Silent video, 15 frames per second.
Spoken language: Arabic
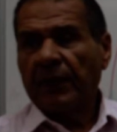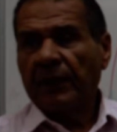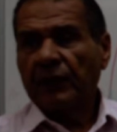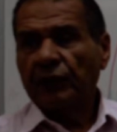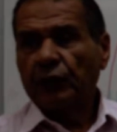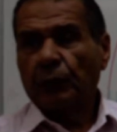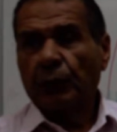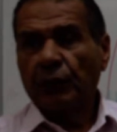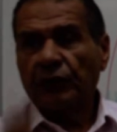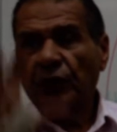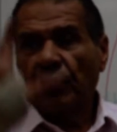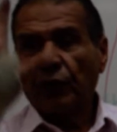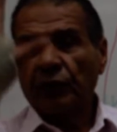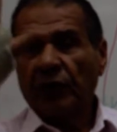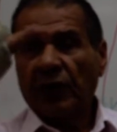سوبر
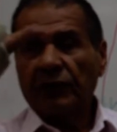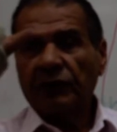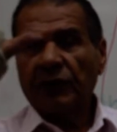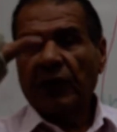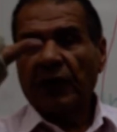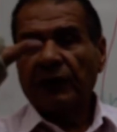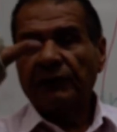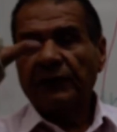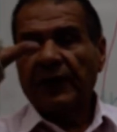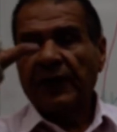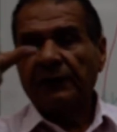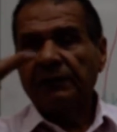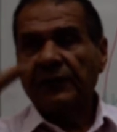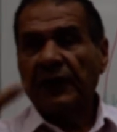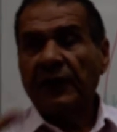ستيرويد ارتي اعرف
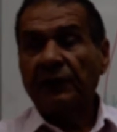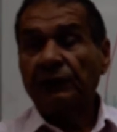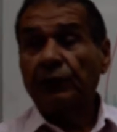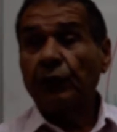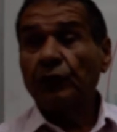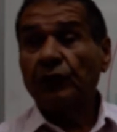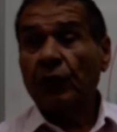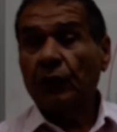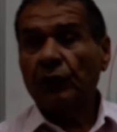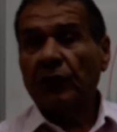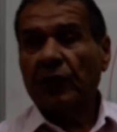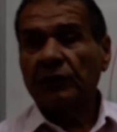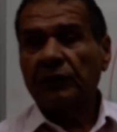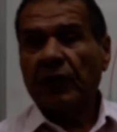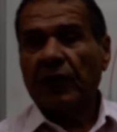جاي منين الانفيريور ستيرويد
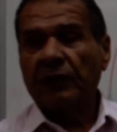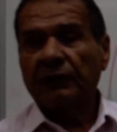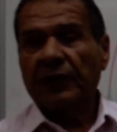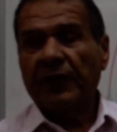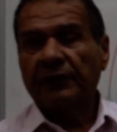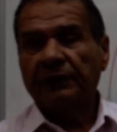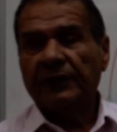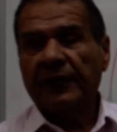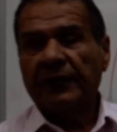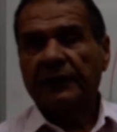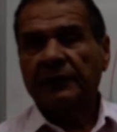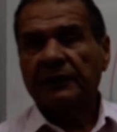ارتي اعرف جاي منين